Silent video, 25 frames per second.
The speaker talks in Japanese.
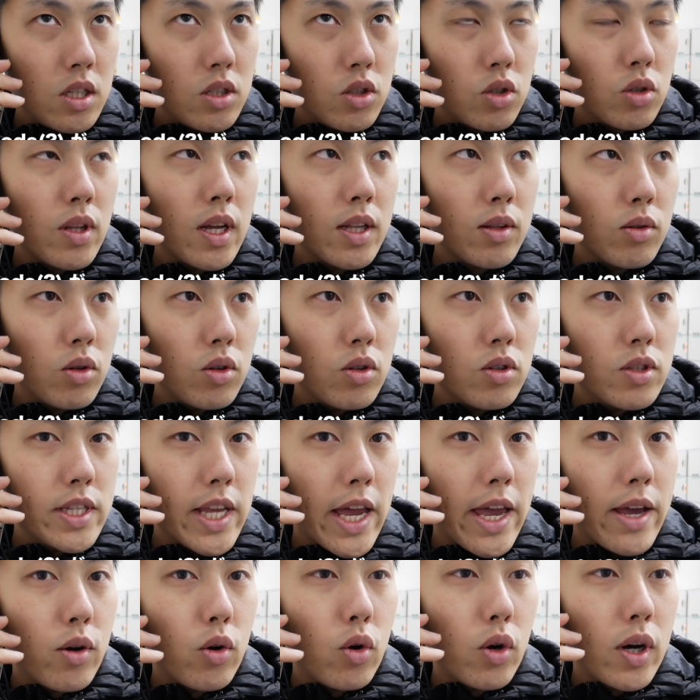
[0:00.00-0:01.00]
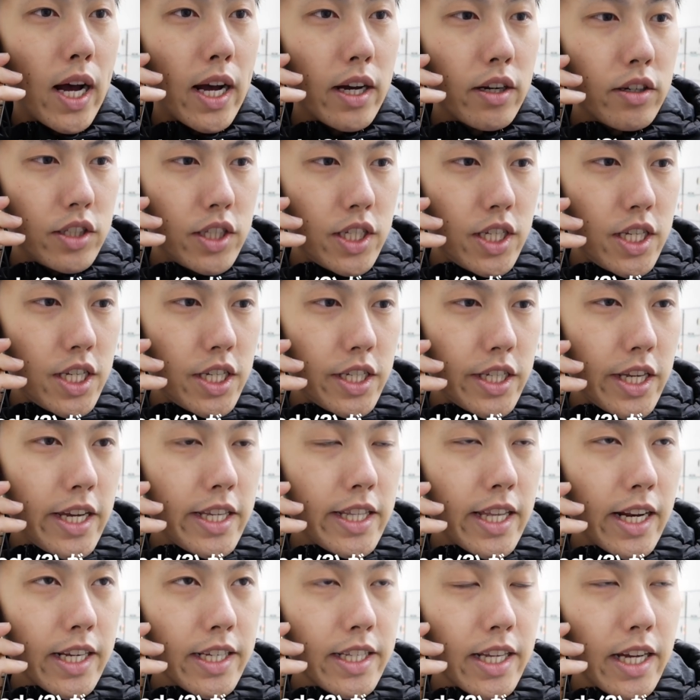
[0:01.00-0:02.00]
ピタの在庫確認して
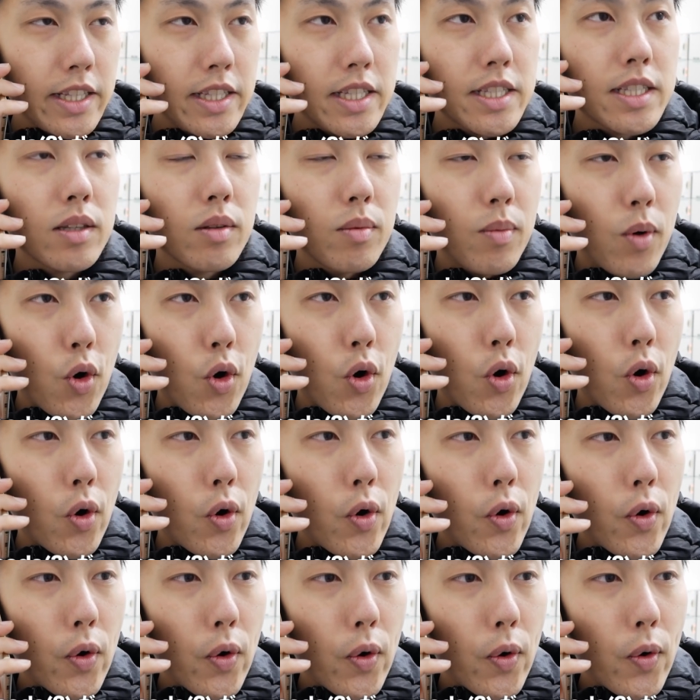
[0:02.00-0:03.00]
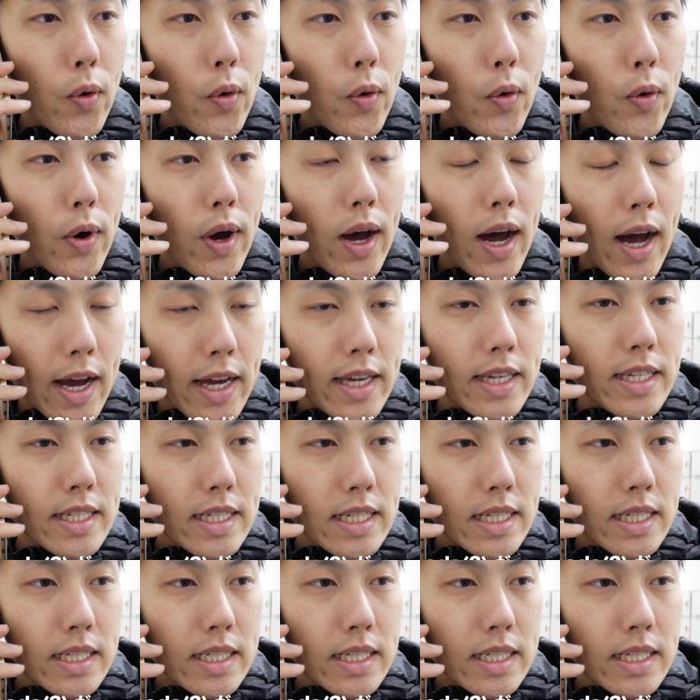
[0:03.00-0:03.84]
いただきたいんですけども、はい、